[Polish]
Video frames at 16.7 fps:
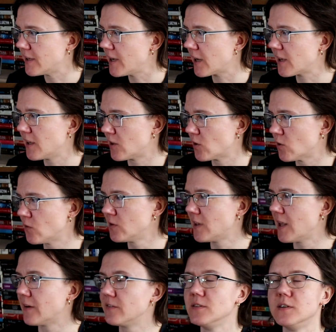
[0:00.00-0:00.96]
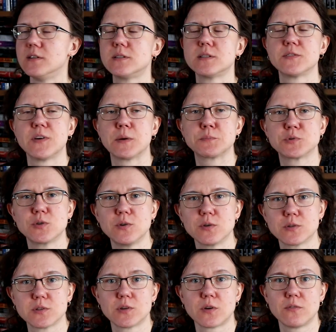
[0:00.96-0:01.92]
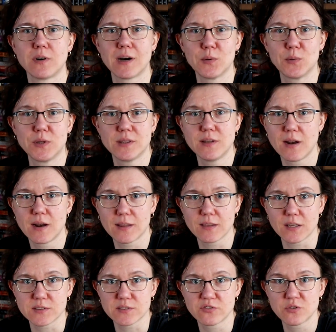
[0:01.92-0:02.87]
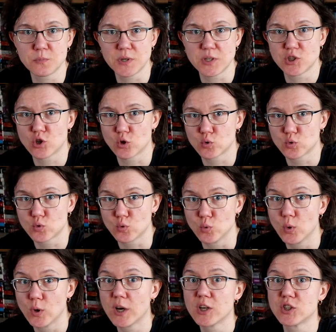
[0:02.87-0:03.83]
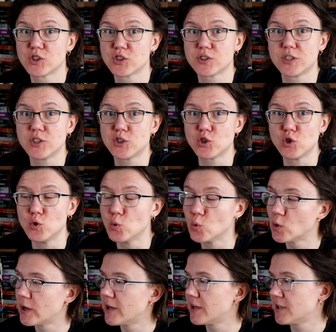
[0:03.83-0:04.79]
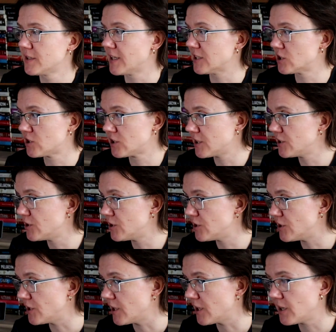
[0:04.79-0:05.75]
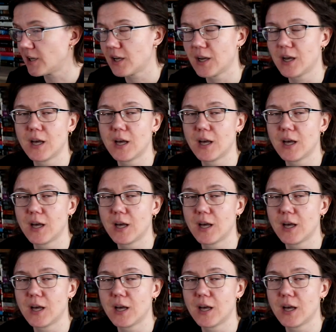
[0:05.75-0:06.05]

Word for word: jakie to wydawnictwa przygotowały dla nas w miesiącu styczniu. Na szczęście